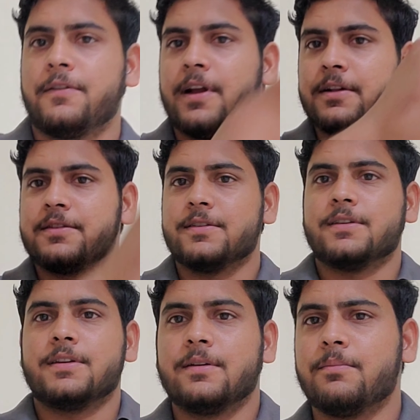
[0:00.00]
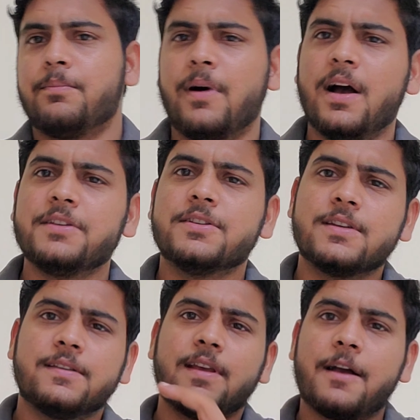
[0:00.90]
फ्रेंड्स पांच
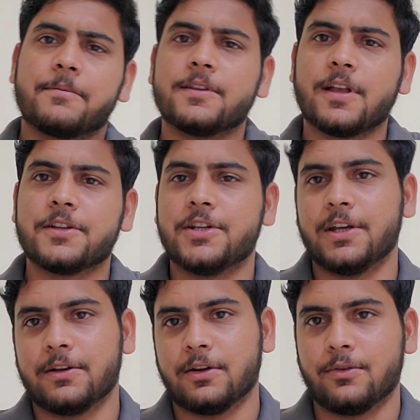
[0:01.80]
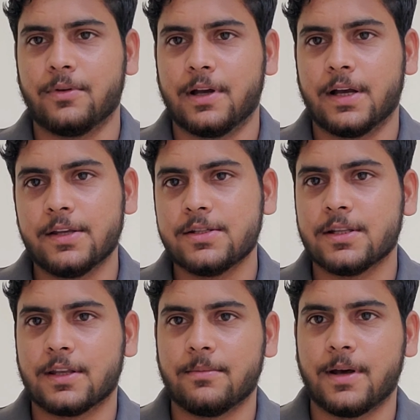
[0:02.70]
चीज़ें आपके साथ शेयर करूंगा
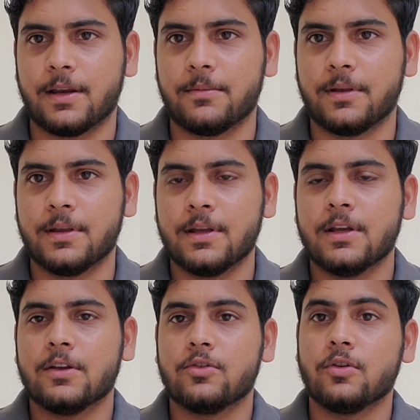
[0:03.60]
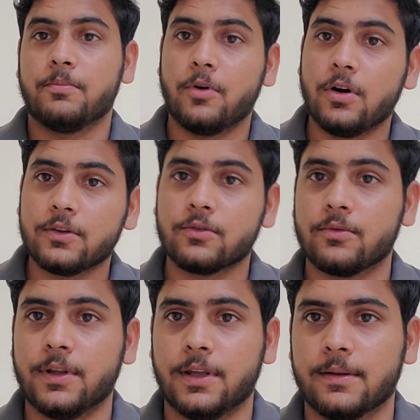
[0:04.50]
इंजन के बारे में जो बहुत
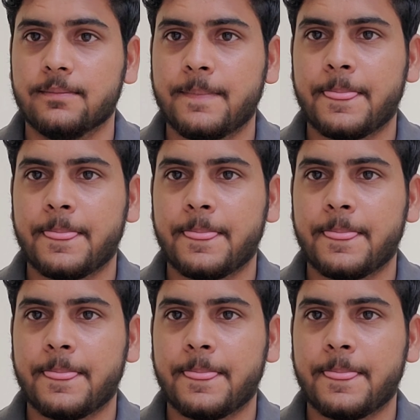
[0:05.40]
ज़रूरी है